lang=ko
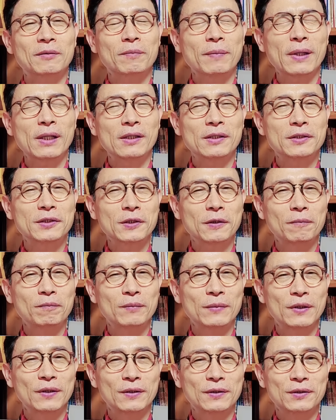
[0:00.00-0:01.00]
8천
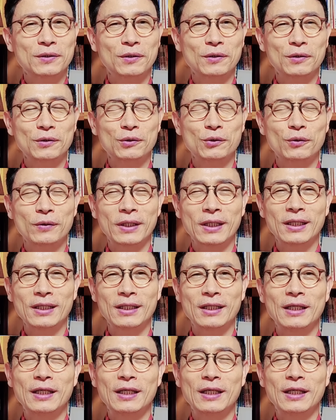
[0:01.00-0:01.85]
명 정도의